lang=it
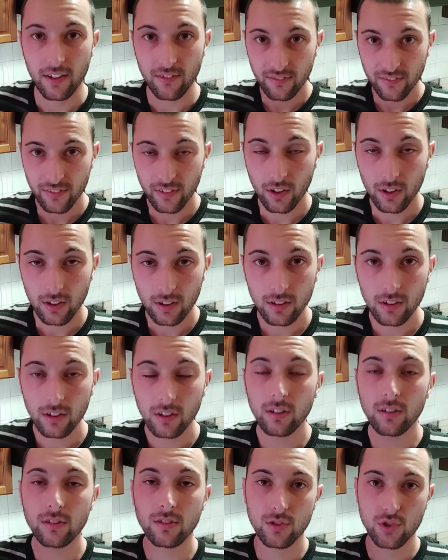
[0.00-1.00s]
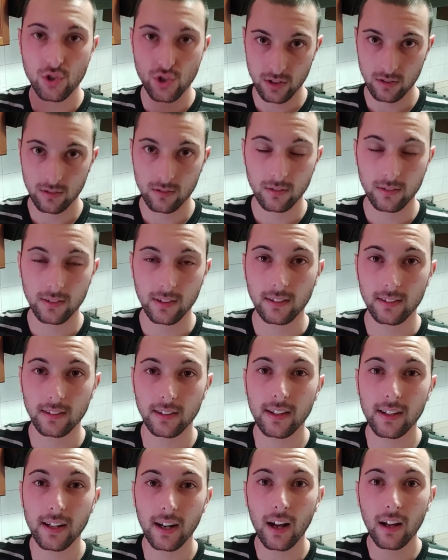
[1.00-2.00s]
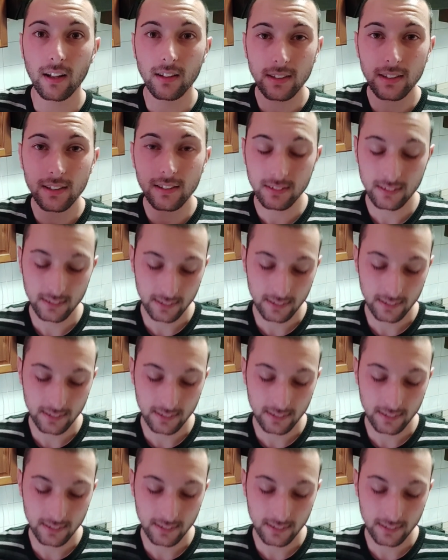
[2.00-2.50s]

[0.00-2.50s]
in forno 180 gradi,